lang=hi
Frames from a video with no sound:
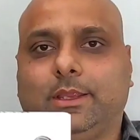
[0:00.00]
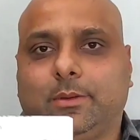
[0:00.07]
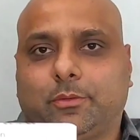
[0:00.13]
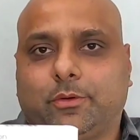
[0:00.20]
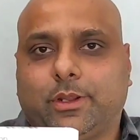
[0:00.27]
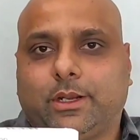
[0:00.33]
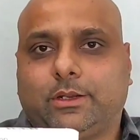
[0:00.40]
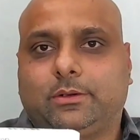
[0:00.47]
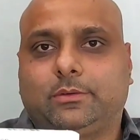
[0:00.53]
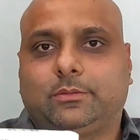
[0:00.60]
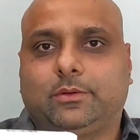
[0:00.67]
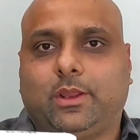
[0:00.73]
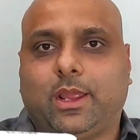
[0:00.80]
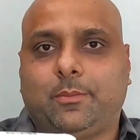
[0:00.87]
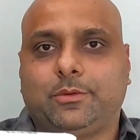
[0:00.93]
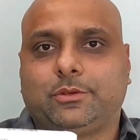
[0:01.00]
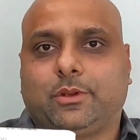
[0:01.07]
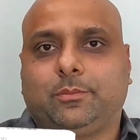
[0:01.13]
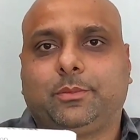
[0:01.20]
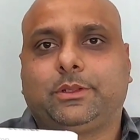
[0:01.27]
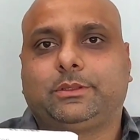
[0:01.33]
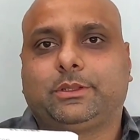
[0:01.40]
ये प्रोडक्ट
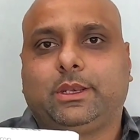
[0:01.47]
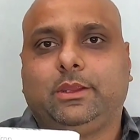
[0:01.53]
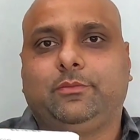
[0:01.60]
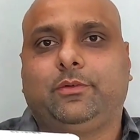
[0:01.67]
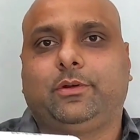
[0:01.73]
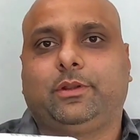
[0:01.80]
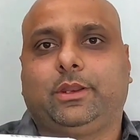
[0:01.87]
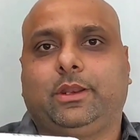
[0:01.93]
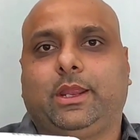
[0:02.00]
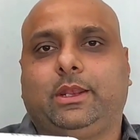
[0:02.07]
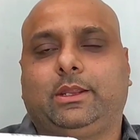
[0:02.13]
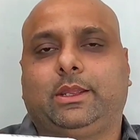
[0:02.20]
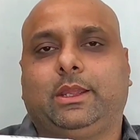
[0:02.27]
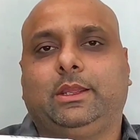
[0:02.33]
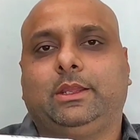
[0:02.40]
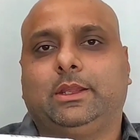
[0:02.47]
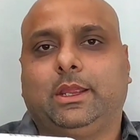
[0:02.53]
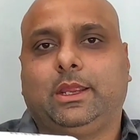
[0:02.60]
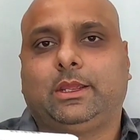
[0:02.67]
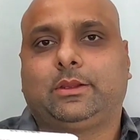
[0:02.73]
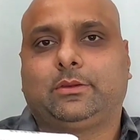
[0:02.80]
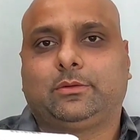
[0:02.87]
एमेजॉन पे 349 के
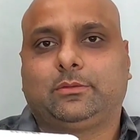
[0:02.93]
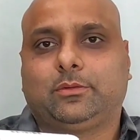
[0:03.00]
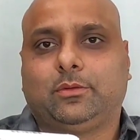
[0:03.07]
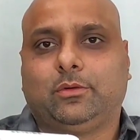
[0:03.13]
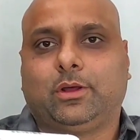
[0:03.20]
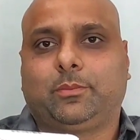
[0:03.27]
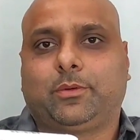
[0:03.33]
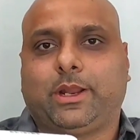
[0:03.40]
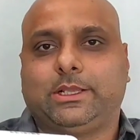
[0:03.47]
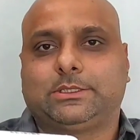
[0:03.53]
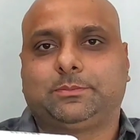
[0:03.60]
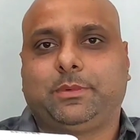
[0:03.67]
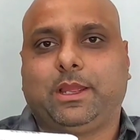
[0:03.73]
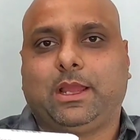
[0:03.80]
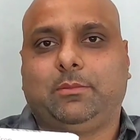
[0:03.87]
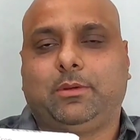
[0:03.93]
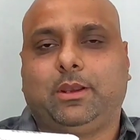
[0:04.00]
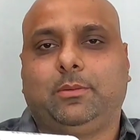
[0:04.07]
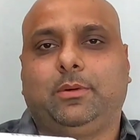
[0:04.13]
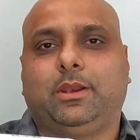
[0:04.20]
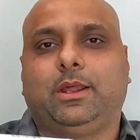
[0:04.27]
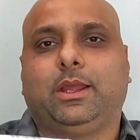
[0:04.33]
एक लोअर प्राइस पे
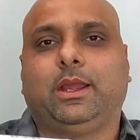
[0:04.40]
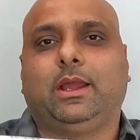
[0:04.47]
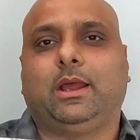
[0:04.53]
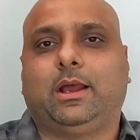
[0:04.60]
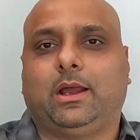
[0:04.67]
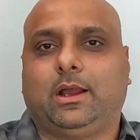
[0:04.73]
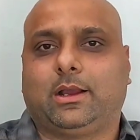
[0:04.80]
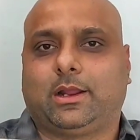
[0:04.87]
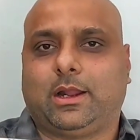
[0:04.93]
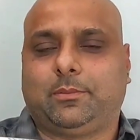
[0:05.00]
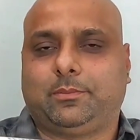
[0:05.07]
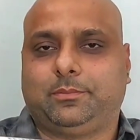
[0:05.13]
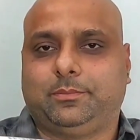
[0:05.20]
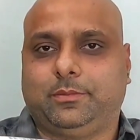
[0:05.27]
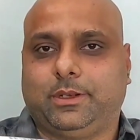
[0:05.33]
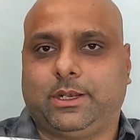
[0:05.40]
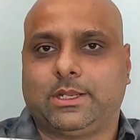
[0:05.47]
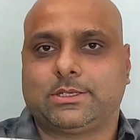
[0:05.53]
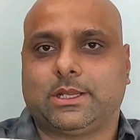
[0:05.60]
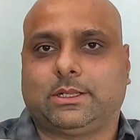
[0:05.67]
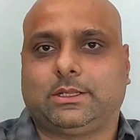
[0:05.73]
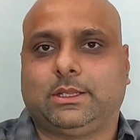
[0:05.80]
अवेलेबल है अगर आप
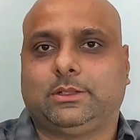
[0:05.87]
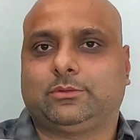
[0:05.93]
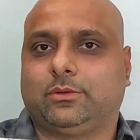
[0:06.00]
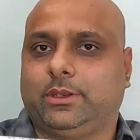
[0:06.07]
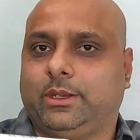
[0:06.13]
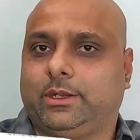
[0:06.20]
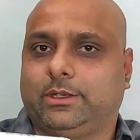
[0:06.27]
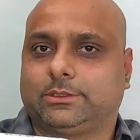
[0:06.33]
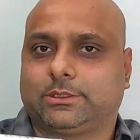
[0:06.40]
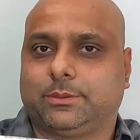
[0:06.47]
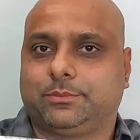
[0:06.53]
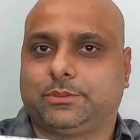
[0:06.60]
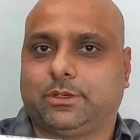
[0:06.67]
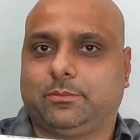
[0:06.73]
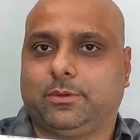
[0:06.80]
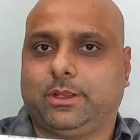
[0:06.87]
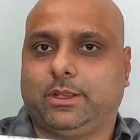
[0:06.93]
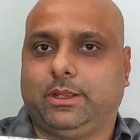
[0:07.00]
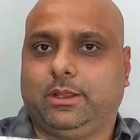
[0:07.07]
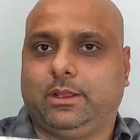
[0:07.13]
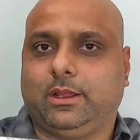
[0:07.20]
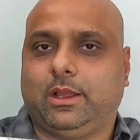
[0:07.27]
लेना चाहते हैं तो लिंक डिस्क्रिप्शन में
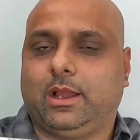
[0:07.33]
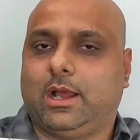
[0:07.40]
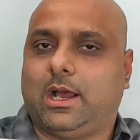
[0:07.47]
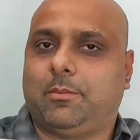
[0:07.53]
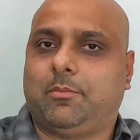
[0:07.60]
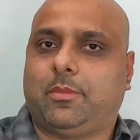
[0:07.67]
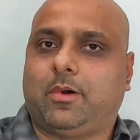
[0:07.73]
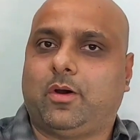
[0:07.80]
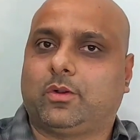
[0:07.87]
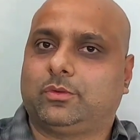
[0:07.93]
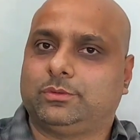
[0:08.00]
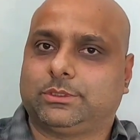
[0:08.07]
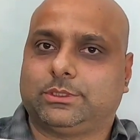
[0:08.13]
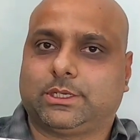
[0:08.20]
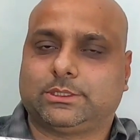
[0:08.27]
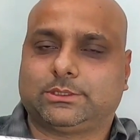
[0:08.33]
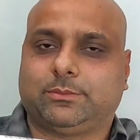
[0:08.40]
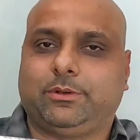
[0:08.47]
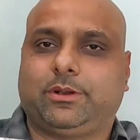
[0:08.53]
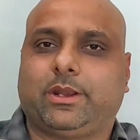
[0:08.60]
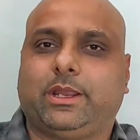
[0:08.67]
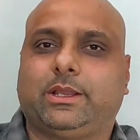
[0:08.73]
है आप और दूसरी जगह
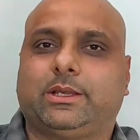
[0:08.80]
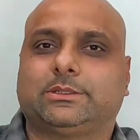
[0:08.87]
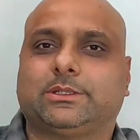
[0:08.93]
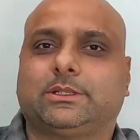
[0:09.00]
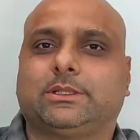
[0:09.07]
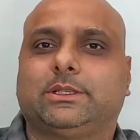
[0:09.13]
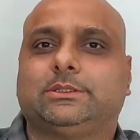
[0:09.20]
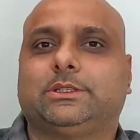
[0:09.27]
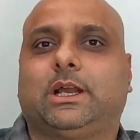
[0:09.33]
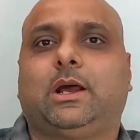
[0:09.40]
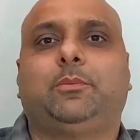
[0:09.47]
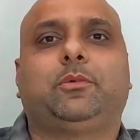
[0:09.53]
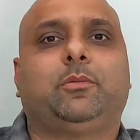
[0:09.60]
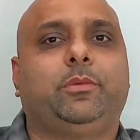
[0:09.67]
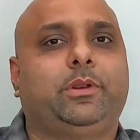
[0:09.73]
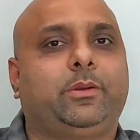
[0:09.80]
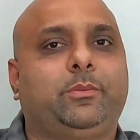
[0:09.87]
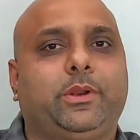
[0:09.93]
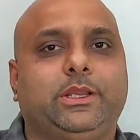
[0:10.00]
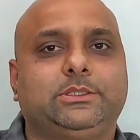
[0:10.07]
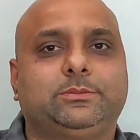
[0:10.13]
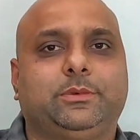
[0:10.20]
से भी ट्राई कर सकते हैं जहां आपको बेटर
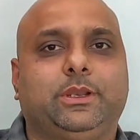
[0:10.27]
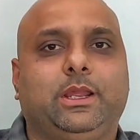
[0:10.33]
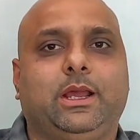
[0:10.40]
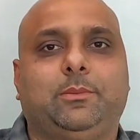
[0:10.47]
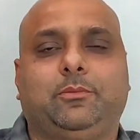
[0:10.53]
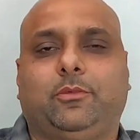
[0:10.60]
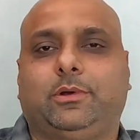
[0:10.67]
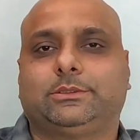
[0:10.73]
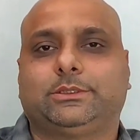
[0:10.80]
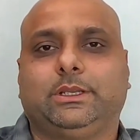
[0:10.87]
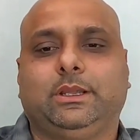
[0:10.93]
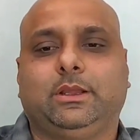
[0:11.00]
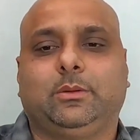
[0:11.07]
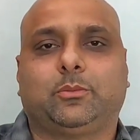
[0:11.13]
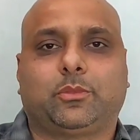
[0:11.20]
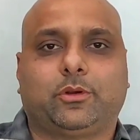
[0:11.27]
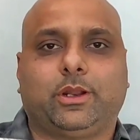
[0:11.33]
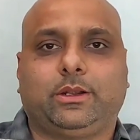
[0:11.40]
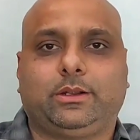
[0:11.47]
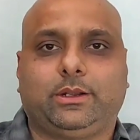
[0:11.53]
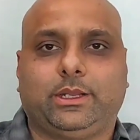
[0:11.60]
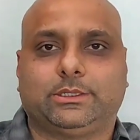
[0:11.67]
प्राइस मिले आप वहां से
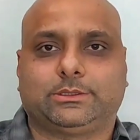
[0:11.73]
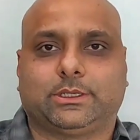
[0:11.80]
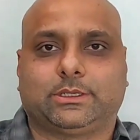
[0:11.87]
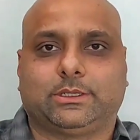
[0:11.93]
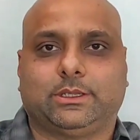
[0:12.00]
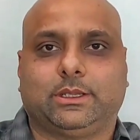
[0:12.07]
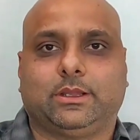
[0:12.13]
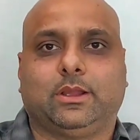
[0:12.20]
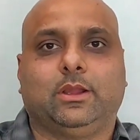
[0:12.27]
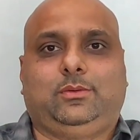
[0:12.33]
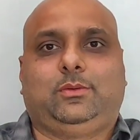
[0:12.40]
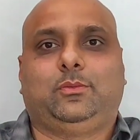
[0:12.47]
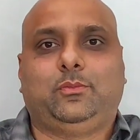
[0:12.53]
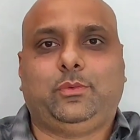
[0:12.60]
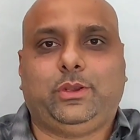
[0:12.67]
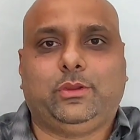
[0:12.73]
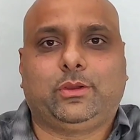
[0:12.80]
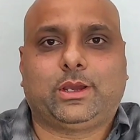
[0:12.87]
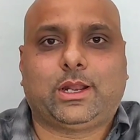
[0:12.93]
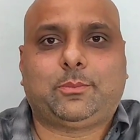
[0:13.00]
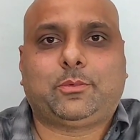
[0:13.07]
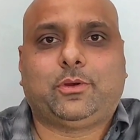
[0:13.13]
प्रोडक्ट ले सकते हैं
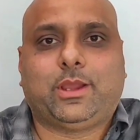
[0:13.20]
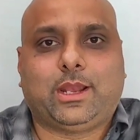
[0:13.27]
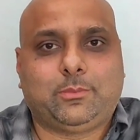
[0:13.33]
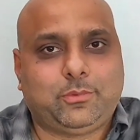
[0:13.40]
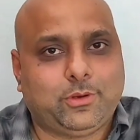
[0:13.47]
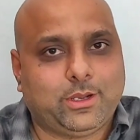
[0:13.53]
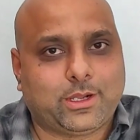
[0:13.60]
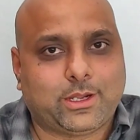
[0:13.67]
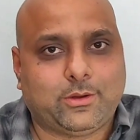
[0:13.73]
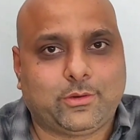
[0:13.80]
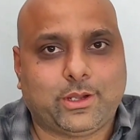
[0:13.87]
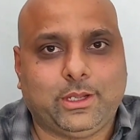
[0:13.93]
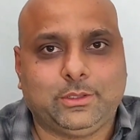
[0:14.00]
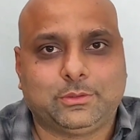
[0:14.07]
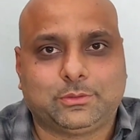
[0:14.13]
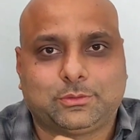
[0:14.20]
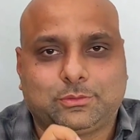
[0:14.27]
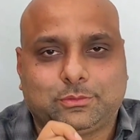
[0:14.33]
वीडियो अगर आपको हेल्पफुल लगा होगा